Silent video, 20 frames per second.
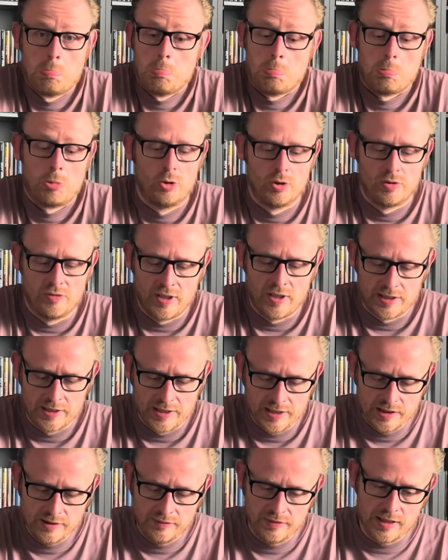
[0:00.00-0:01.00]
gute Frage,
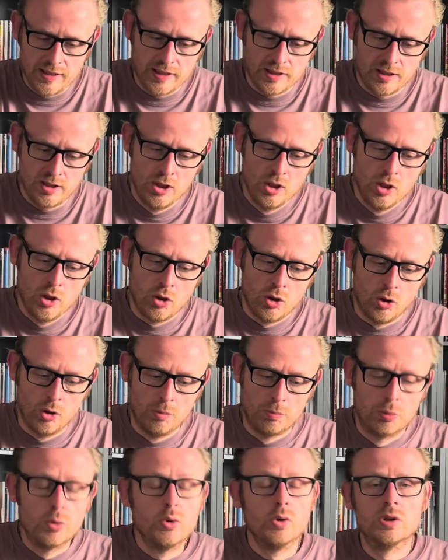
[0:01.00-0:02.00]
nächste Frage,
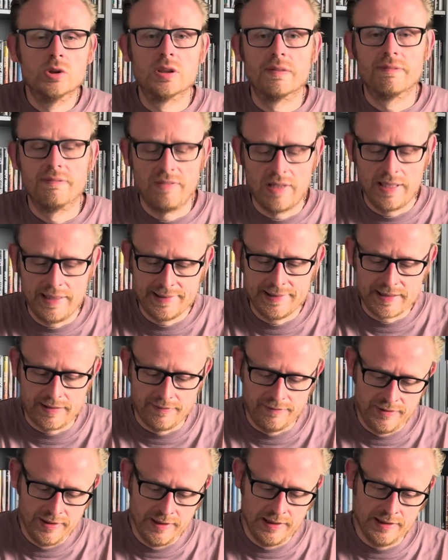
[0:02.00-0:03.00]
und Bruce
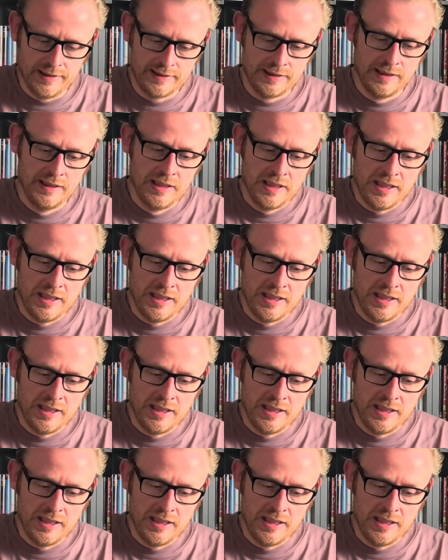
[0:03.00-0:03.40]
Walter Willis